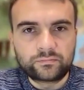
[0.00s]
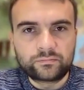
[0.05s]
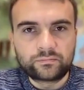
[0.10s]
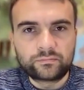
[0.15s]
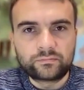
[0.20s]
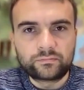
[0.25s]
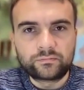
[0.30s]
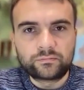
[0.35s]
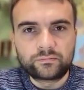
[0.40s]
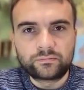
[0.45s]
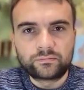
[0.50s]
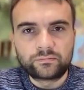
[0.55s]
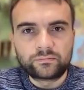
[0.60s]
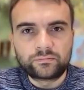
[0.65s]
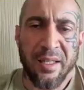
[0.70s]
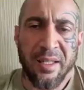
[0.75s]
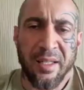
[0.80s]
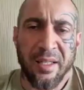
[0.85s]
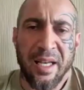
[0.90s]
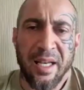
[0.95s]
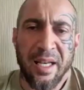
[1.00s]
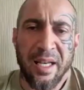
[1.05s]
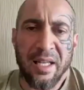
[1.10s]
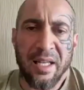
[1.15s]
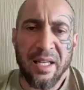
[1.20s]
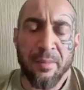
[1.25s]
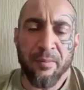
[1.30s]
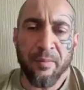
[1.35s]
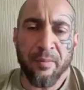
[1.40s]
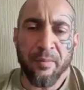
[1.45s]
Э, я
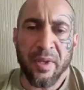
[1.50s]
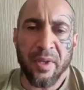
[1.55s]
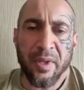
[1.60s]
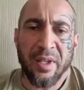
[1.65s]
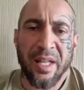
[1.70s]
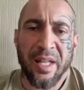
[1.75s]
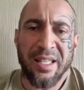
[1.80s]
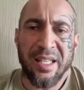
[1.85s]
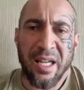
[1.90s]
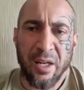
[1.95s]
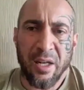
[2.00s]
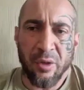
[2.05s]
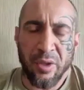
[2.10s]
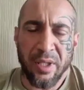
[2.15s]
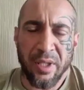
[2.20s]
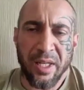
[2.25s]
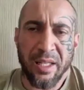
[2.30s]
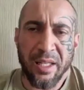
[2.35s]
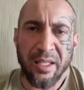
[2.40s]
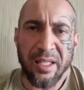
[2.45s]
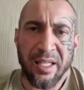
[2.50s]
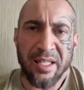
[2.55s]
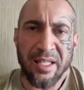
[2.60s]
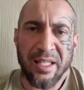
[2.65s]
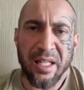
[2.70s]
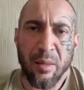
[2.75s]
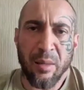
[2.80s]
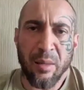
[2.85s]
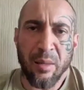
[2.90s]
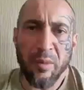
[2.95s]
надеюсь на это, я слабо
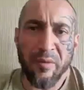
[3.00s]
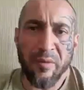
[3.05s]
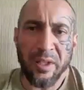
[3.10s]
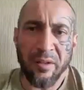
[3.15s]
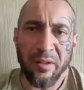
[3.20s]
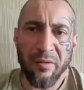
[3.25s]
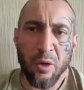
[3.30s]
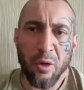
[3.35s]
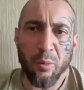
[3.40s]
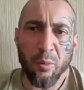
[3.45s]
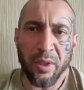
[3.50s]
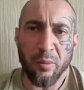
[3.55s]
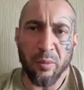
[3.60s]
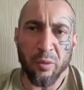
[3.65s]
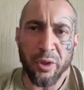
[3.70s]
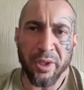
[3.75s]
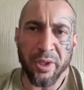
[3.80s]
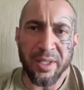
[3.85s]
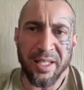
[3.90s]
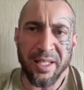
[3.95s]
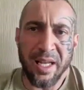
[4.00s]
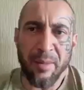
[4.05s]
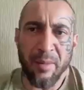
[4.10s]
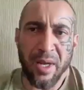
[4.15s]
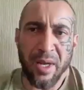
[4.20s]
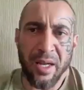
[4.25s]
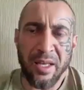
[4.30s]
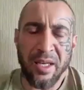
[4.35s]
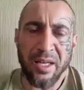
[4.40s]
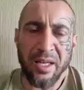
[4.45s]
в это верю, потому что сами
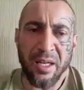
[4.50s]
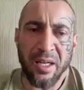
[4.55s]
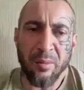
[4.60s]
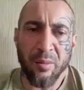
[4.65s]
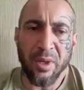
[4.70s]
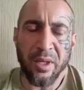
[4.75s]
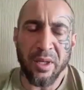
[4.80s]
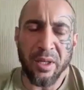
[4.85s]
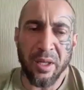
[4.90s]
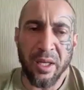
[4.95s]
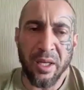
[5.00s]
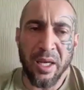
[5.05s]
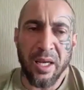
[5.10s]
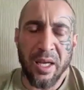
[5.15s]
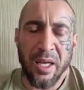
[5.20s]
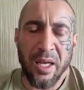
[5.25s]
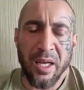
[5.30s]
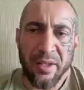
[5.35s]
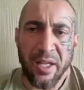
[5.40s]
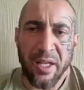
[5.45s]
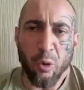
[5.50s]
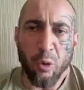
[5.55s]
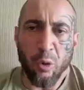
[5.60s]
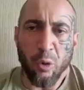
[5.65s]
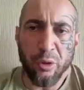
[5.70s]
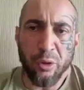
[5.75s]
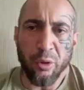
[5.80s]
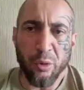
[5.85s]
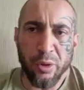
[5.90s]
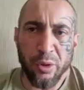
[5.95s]
они как бы народ
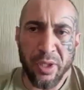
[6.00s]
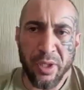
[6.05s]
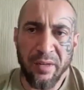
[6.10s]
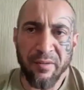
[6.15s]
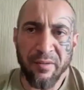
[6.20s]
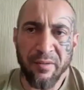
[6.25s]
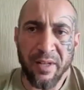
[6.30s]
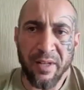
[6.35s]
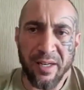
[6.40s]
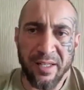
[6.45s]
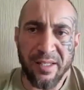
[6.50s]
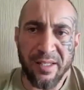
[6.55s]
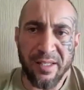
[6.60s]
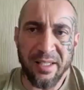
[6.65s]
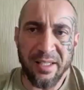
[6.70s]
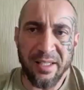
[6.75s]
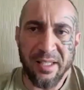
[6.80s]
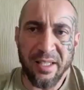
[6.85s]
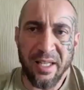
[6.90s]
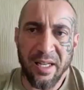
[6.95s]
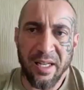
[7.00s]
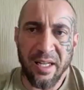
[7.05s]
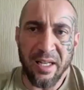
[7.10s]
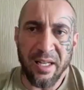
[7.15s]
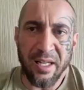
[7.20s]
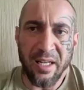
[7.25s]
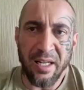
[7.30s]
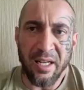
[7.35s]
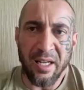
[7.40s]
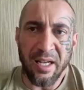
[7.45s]
трусливый российский,
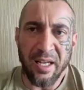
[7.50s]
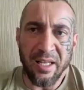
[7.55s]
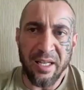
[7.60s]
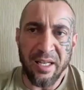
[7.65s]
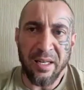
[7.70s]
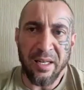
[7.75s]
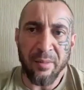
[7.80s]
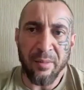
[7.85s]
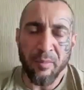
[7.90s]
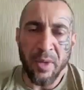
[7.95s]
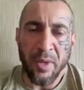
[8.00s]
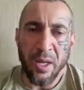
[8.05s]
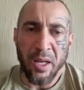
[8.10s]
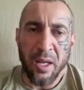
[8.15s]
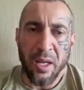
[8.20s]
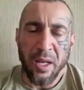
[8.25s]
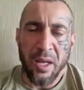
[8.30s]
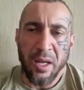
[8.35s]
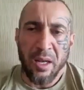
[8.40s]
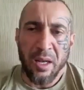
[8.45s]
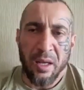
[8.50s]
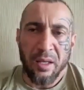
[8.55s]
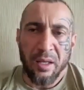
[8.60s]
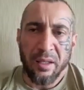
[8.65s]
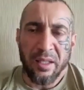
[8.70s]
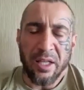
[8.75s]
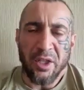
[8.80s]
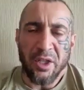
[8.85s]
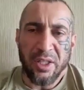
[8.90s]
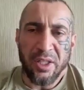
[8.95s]
и они
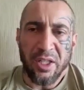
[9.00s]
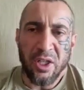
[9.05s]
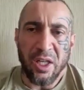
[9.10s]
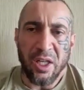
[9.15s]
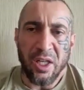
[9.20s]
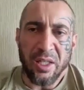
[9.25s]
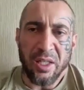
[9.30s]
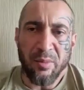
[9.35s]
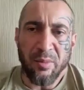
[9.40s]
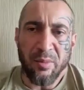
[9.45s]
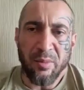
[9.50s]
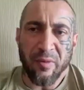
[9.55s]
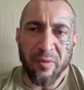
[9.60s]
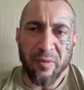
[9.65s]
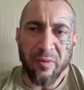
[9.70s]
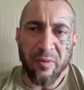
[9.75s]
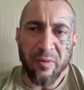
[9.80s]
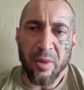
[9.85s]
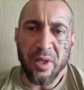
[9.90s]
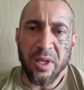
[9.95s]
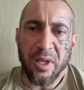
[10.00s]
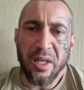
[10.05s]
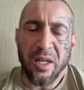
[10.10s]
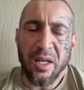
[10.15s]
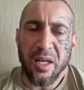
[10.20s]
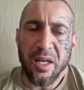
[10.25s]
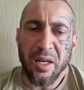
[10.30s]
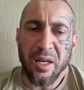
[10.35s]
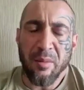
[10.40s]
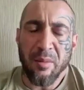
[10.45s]
даже сейчас мы видим, их
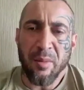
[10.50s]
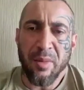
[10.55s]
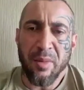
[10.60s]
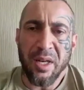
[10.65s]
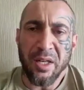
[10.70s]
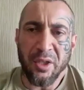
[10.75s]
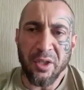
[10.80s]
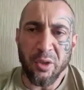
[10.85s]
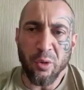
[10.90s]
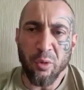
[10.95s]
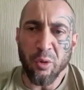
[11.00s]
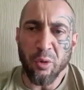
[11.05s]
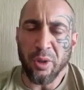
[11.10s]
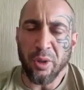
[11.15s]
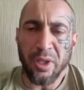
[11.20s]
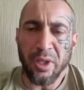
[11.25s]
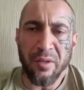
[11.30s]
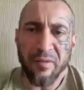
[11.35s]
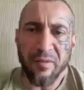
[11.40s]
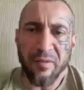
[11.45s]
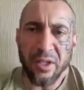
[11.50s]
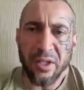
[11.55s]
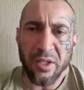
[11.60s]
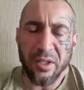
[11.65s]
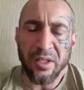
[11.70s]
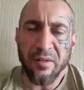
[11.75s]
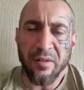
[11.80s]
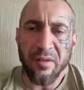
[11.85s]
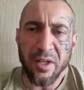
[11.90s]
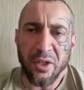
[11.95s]
э, мобилизуют, и неважно,
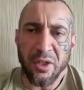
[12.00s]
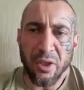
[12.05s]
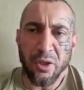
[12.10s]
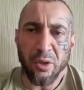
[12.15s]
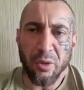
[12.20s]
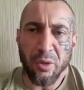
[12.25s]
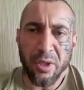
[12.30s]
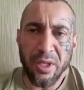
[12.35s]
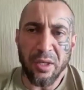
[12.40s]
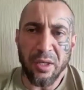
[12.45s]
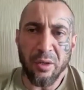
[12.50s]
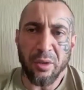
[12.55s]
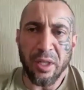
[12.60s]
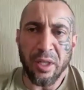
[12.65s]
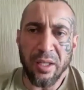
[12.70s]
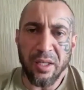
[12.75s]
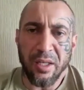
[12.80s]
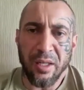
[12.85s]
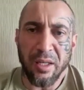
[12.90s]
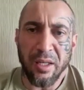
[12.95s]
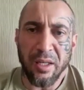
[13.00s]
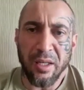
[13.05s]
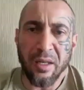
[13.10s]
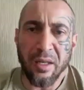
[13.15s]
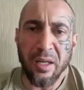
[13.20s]
неважно что делают, они